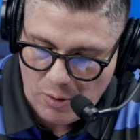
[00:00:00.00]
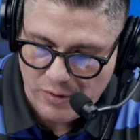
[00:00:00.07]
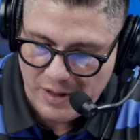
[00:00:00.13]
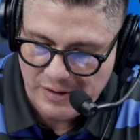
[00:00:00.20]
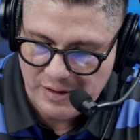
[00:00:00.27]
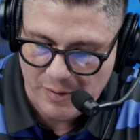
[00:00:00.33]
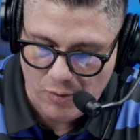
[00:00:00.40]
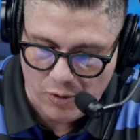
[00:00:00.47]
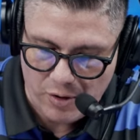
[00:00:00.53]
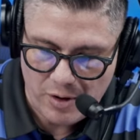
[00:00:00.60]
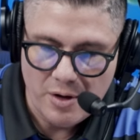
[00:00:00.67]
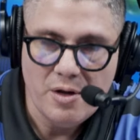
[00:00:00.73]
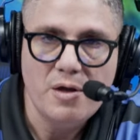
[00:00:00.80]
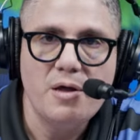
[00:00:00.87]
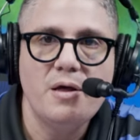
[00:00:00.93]
con el sabor
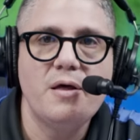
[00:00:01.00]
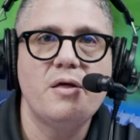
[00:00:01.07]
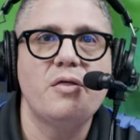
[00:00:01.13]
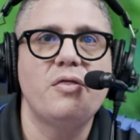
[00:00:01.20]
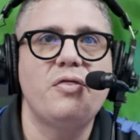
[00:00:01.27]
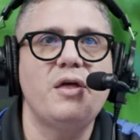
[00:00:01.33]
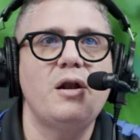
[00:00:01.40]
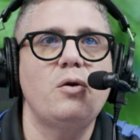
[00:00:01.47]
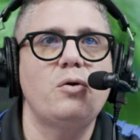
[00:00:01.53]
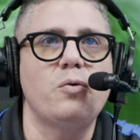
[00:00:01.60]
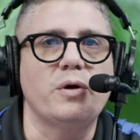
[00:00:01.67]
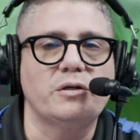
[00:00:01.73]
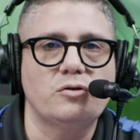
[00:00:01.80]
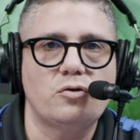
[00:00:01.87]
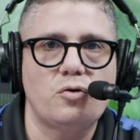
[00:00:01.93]
de lo
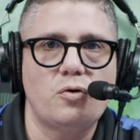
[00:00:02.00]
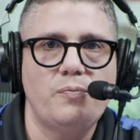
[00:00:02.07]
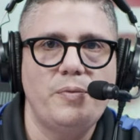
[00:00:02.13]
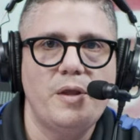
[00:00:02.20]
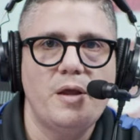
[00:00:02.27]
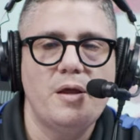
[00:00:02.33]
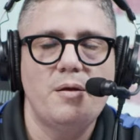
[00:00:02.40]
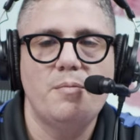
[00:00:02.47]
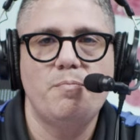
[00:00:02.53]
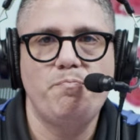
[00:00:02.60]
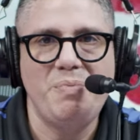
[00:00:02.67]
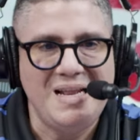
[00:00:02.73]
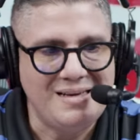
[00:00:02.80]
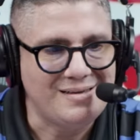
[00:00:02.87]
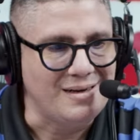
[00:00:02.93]
nuestro.
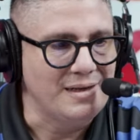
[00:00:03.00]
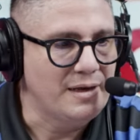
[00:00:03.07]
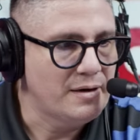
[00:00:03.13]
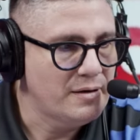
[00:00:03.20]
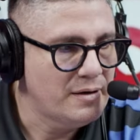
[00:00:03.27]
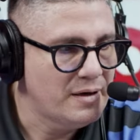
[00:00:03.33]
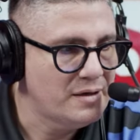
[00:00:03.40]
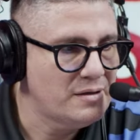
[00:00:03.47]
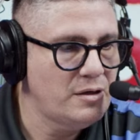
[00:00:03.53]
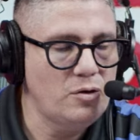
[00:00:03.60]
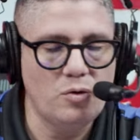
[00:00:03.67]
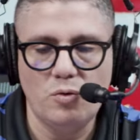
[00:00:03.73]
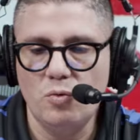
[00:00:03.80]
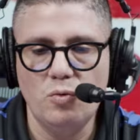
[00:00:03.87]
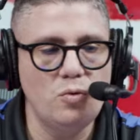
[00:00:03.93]
Pilsener, ha
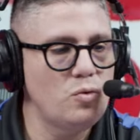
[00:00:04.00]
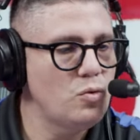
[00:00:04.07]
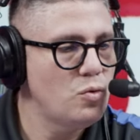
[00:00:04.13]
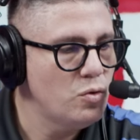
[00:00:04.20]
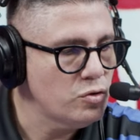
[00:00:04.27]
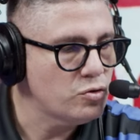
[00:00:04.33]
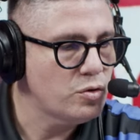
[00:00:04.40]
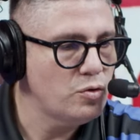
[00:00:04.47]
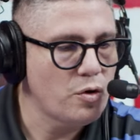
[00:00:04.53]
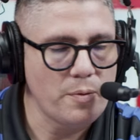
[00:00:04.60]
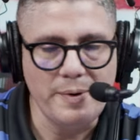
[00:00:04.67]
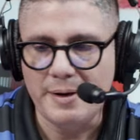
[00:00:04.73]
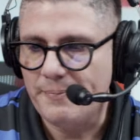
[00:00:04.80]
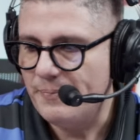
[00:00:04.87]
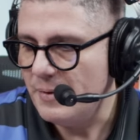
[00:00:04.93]
sido un gusto
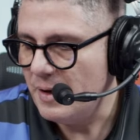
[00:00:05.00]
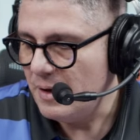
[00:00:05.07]
enorme.